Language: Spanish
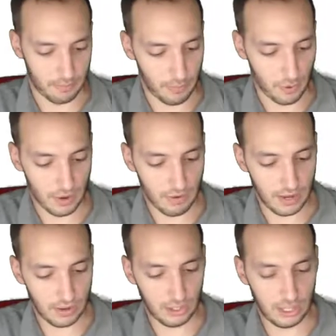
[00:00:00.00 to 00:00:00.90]
poner
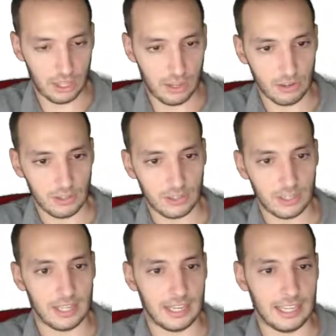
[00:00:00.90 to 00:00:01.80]
una condición
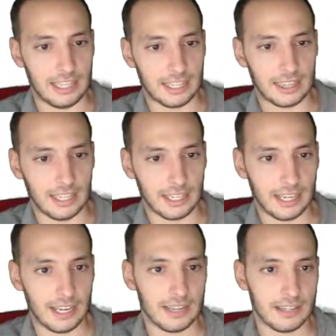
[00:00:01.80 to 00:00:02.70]
y
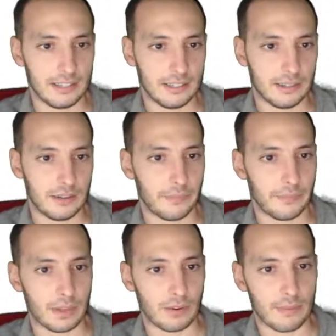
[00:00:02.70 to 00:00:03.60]
decirle,
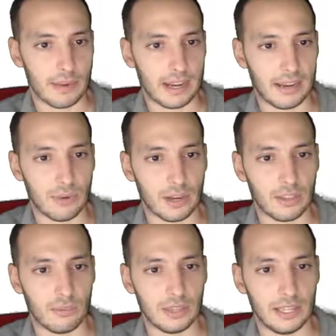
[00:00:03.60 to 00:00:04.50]
aunque parezca muy
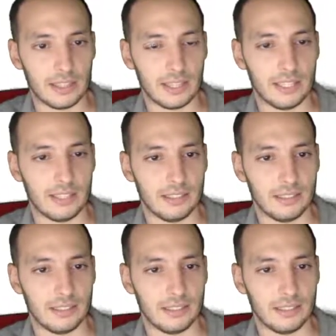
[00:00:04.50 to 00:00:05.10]
redundante,